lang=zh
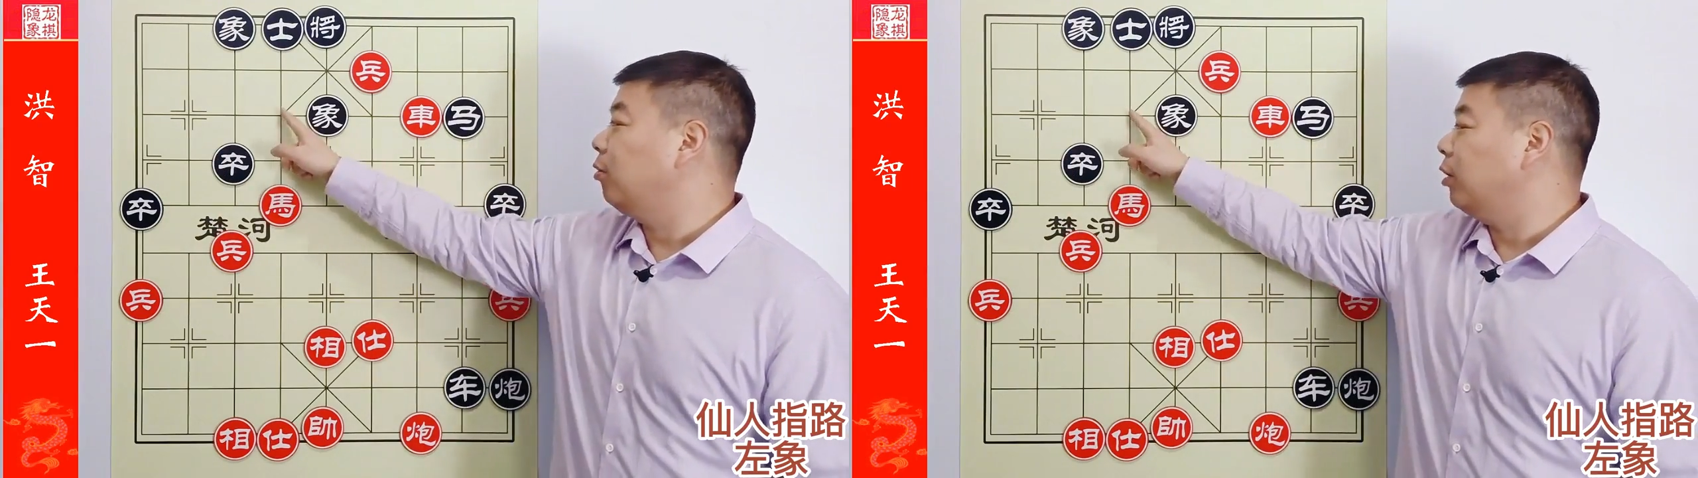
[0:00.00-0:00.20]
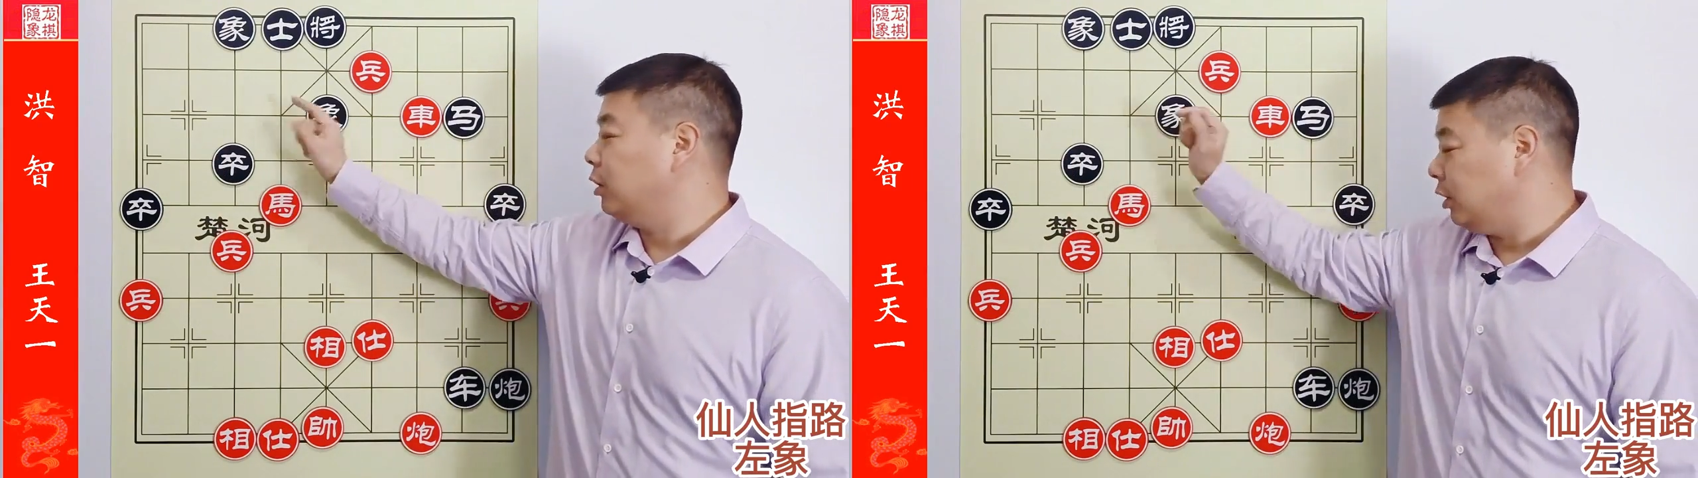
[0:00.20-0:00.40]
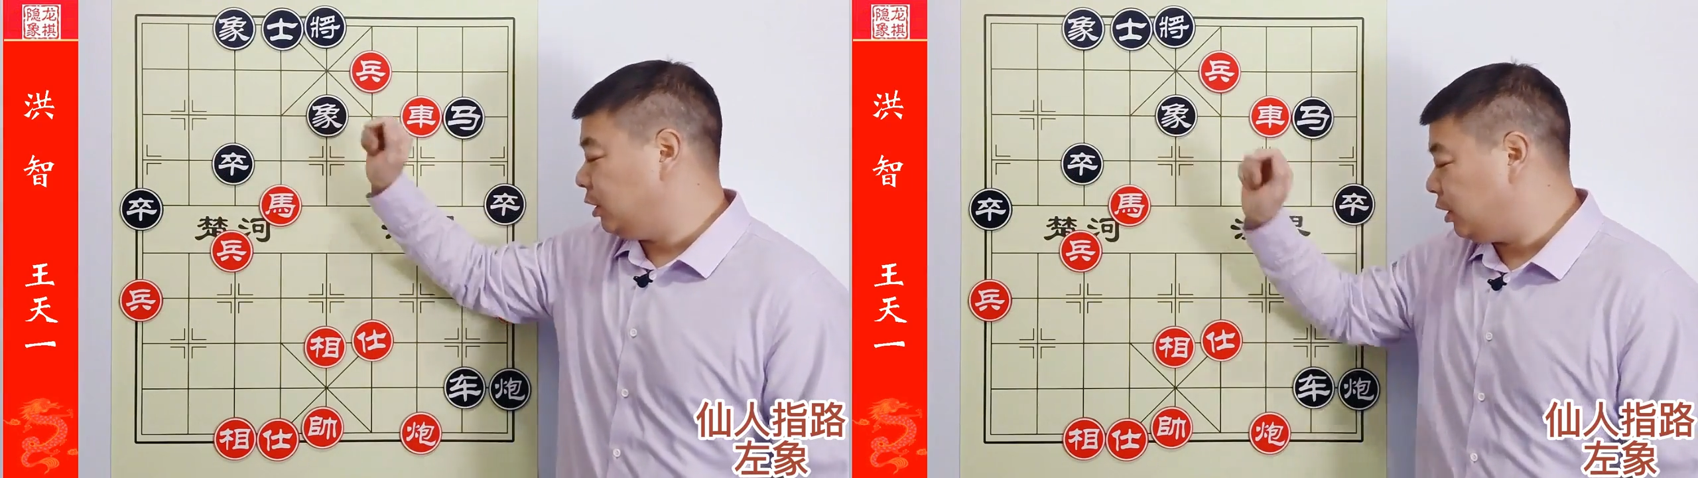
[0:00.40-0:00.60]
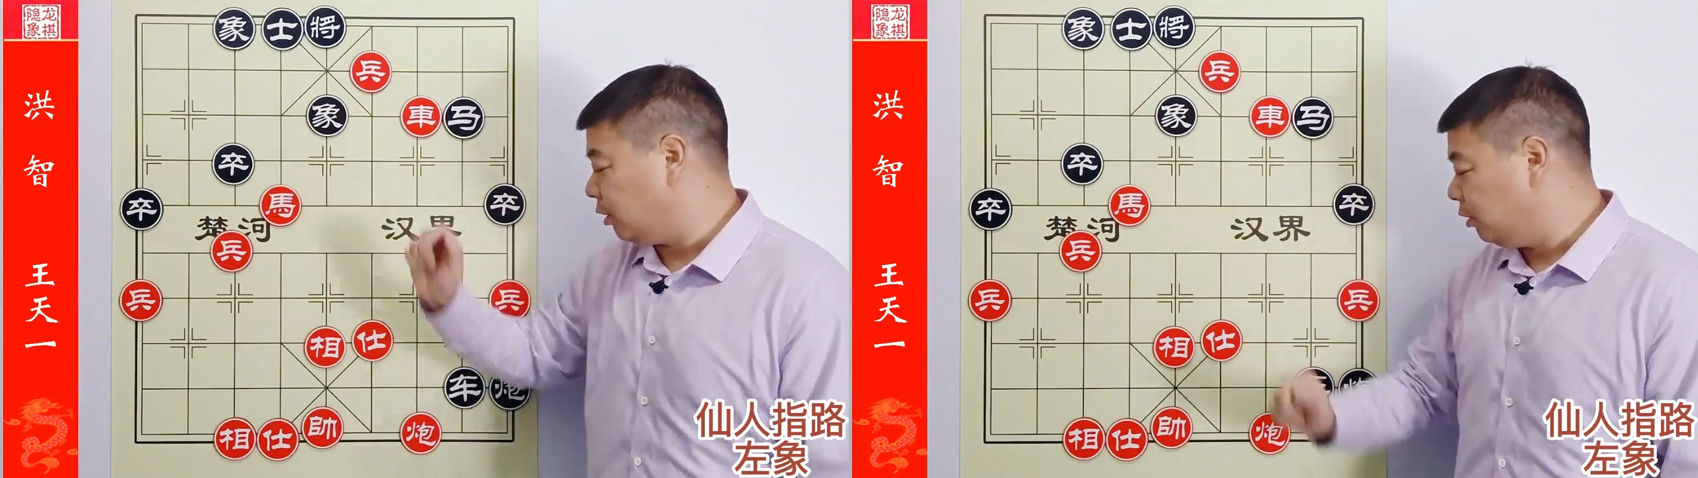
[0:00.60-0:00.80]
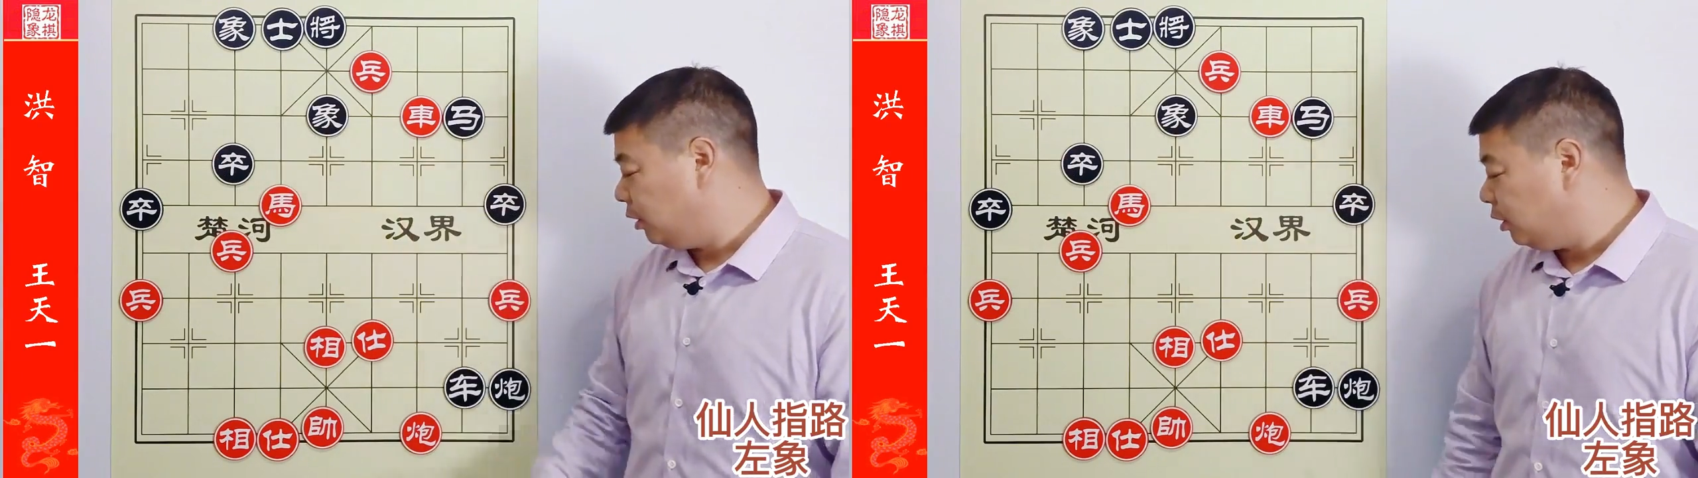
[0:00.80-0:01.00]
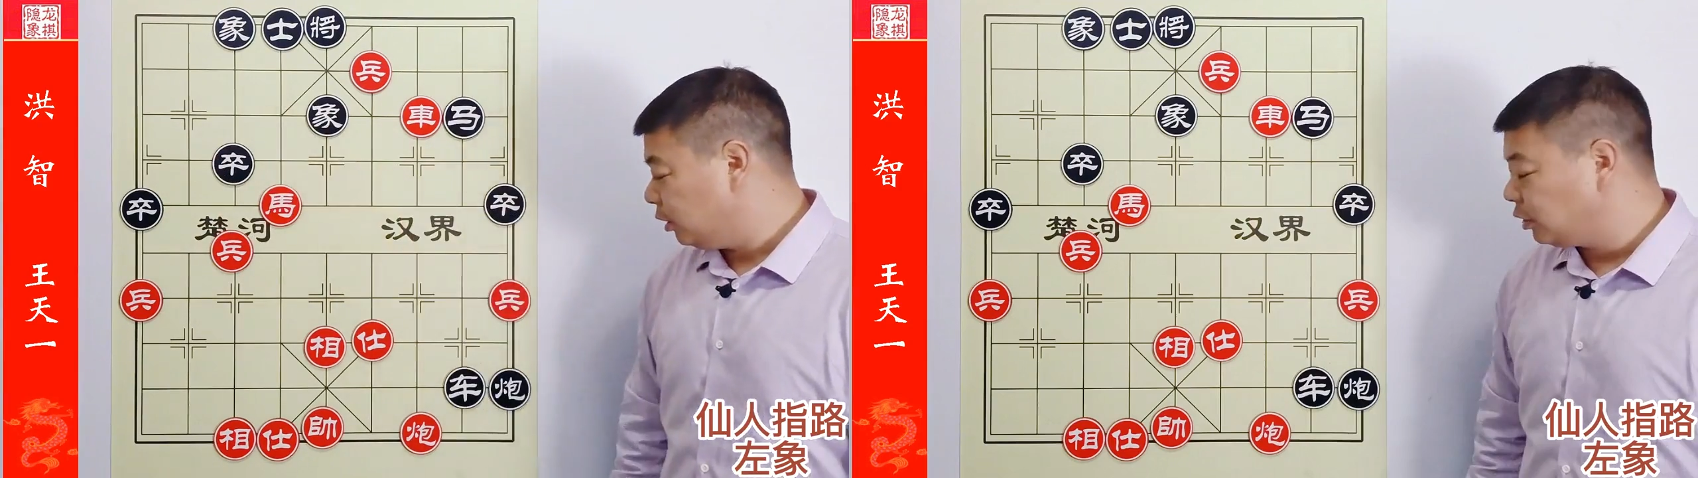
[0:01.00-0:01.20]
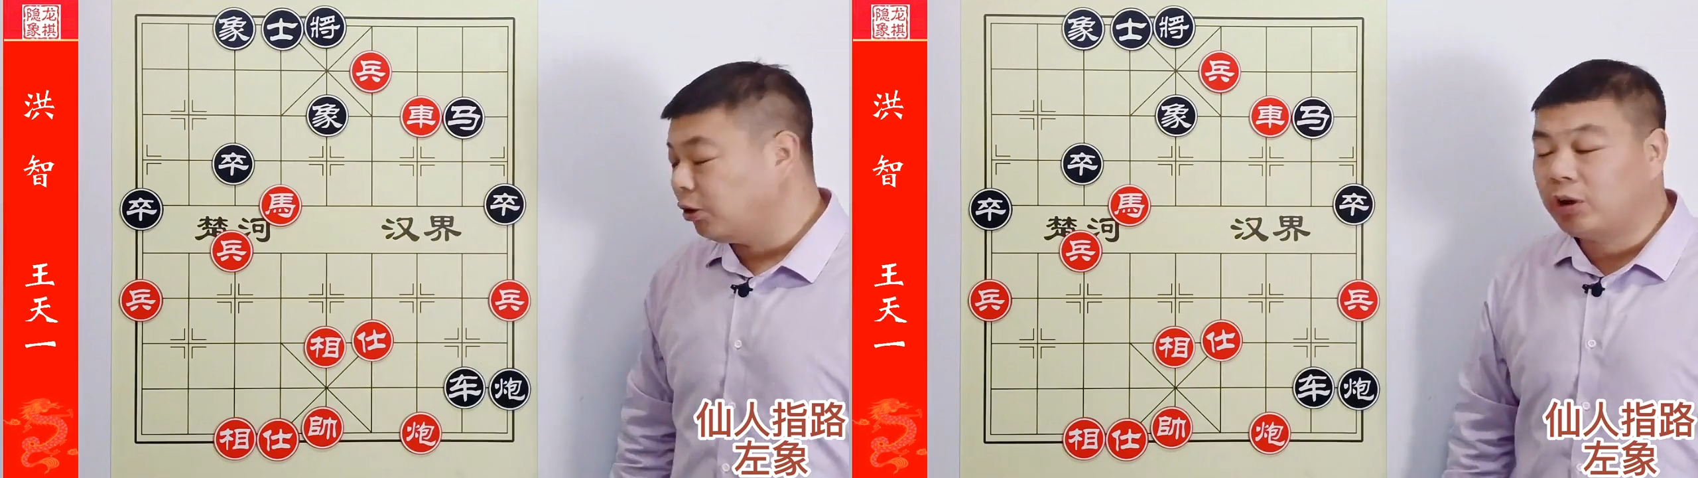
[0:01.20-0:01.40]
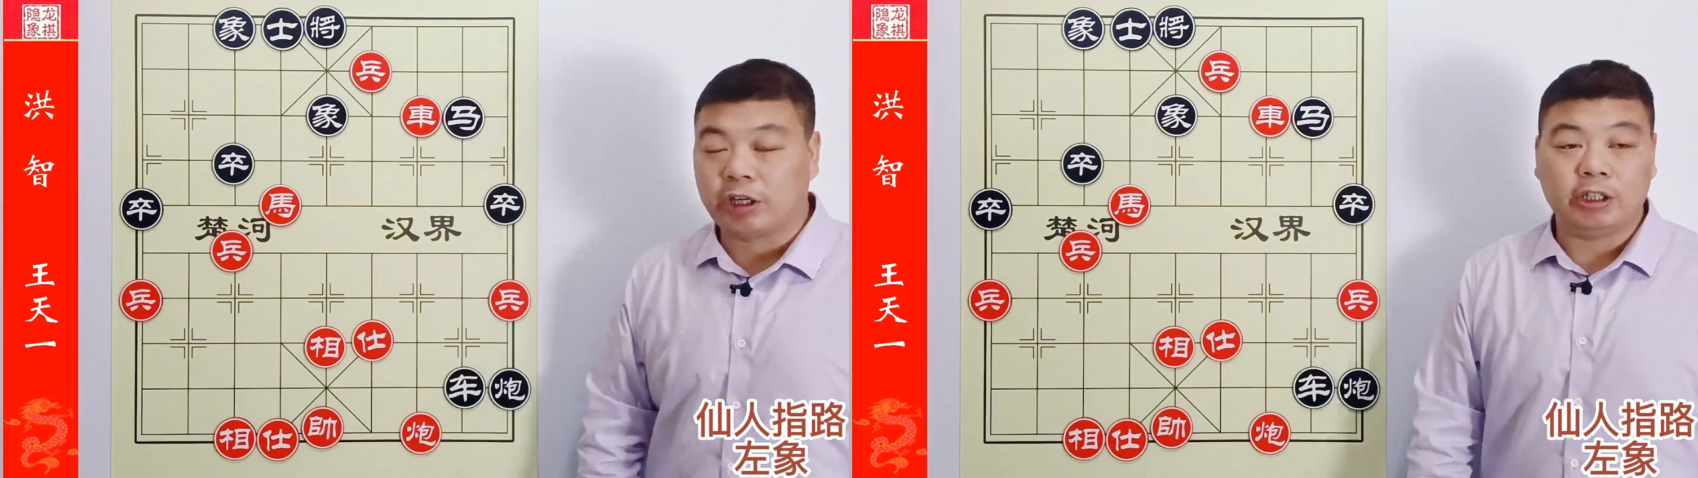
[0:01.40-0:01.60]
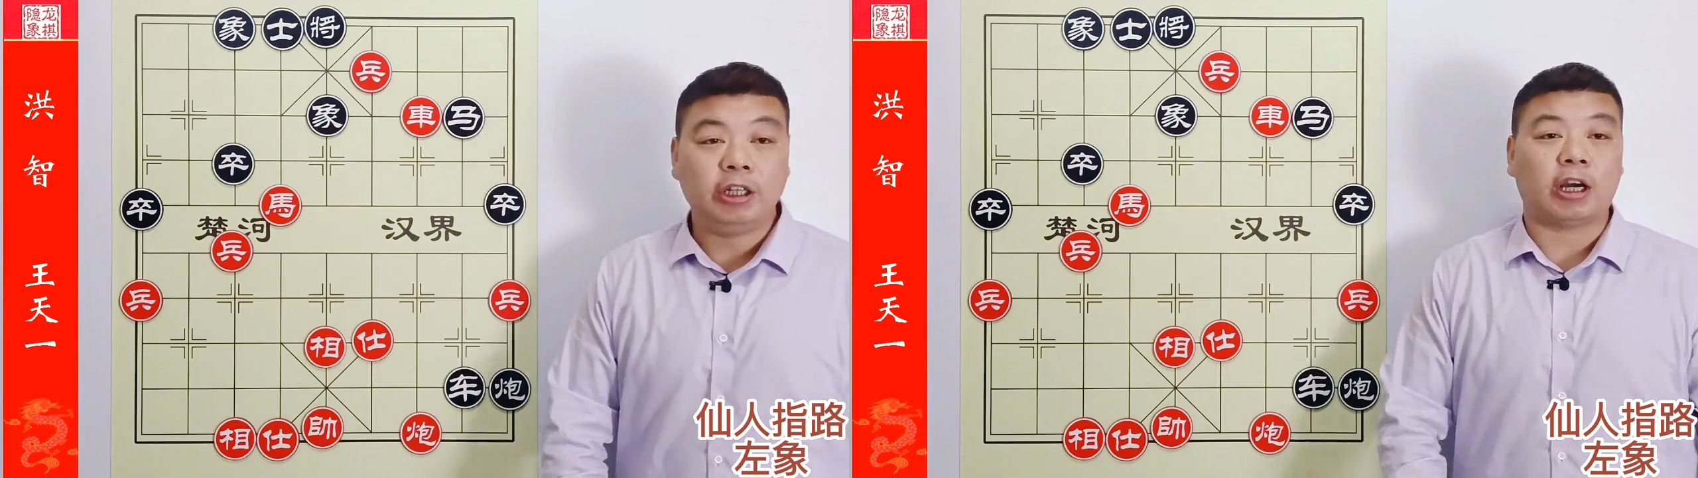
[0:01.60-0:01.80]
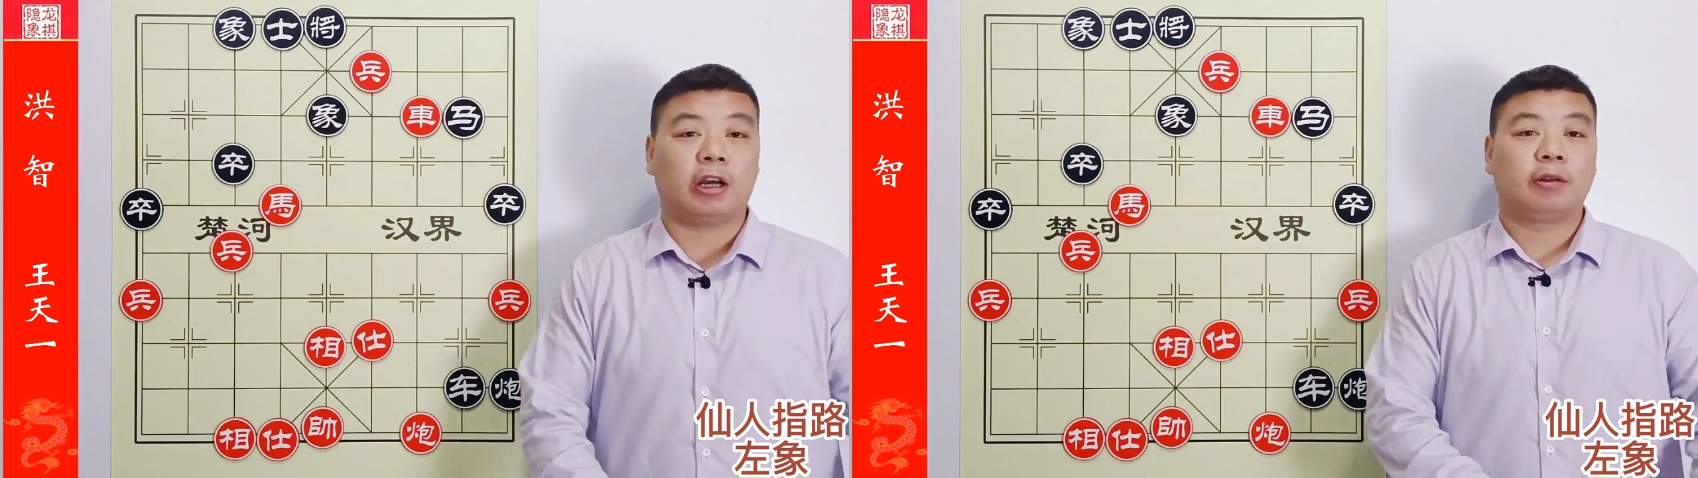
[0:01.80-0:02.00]
往这里跳都很
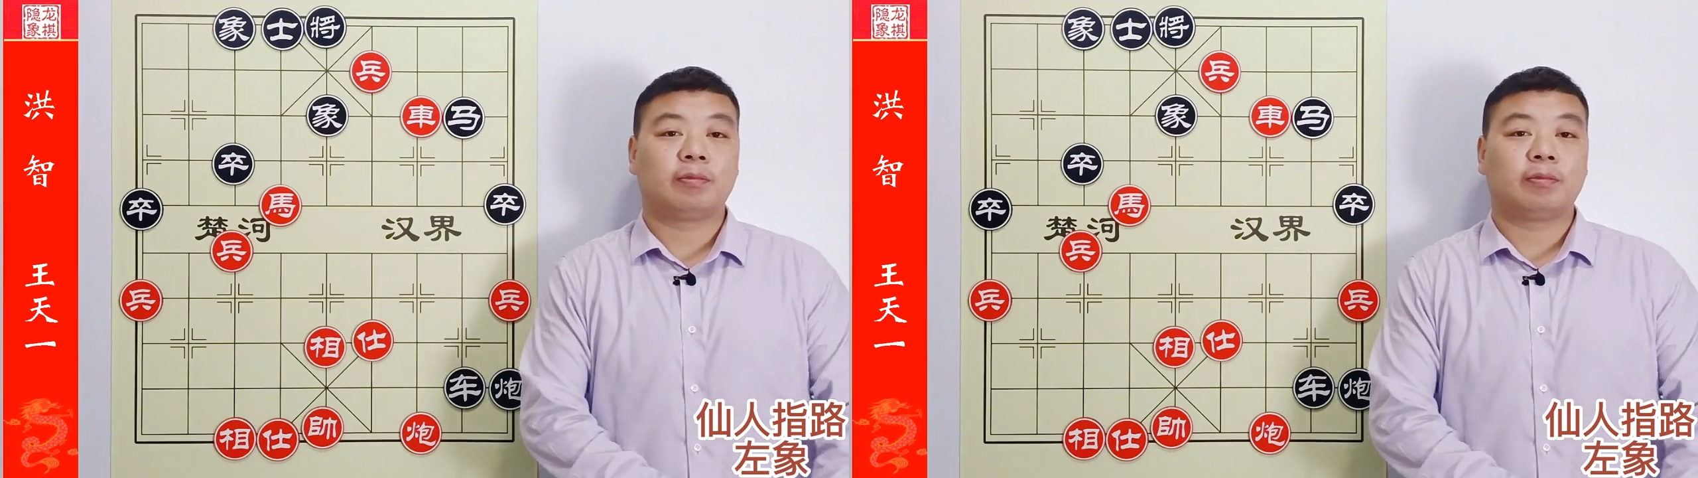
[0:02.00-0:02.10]
厉害。